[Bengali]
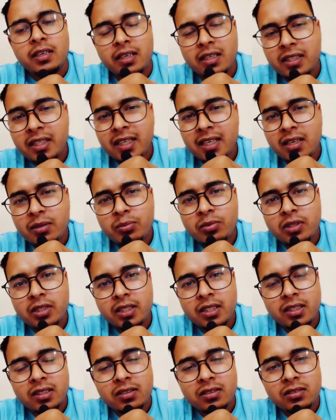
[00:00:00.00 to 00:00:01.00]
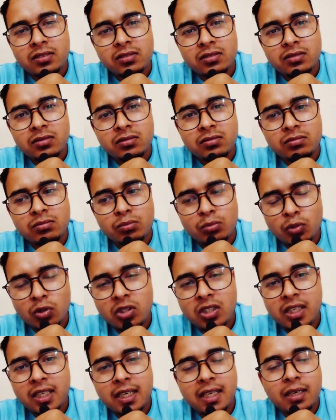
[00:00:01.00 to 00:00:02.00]
এটা দেখার পরে
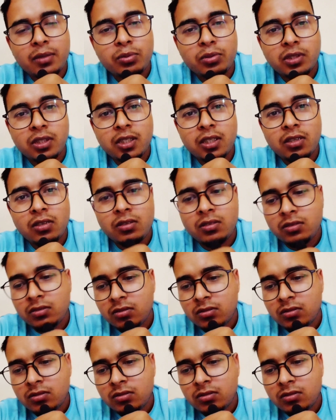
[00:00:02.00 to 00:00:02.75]
মনটা খারাপ হয়ে গেল